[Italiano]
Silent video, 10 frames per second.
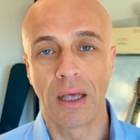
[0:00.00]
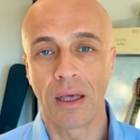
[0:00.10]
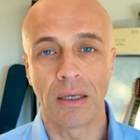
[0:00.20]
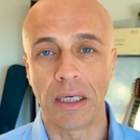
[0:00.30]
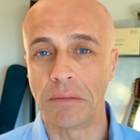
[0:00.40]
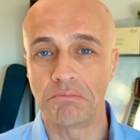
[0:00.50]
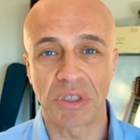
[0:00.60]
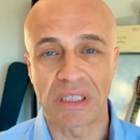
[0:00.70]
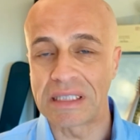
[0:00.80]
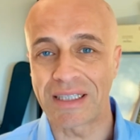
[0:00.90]
e
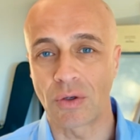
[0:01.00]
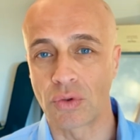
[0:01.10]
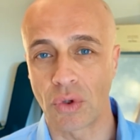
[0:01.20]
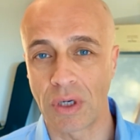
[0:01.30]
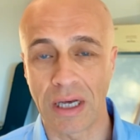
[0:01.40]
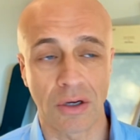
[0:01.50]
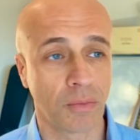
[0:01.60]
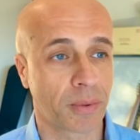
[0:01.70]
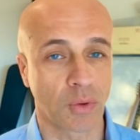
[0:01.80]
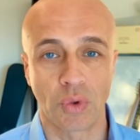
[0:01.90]
senza controllarlo
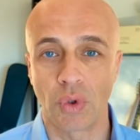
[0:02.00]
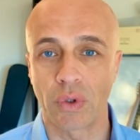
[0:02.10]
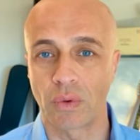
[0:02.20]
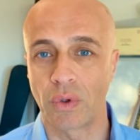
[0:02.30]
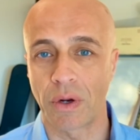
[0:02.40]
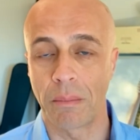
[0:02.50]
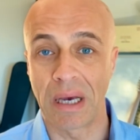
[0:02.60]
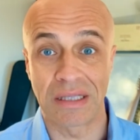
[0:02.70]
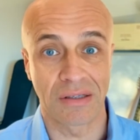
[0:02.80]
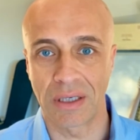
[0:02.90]
per un'ora, un'ora e
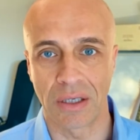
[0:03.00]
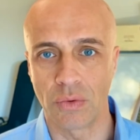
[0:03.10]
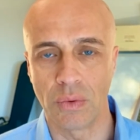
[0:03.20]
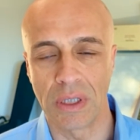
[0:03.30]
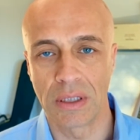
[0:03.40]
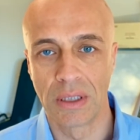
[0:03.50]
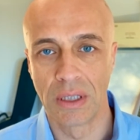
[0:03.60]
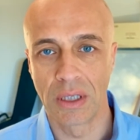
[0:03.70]
mezza, anche due?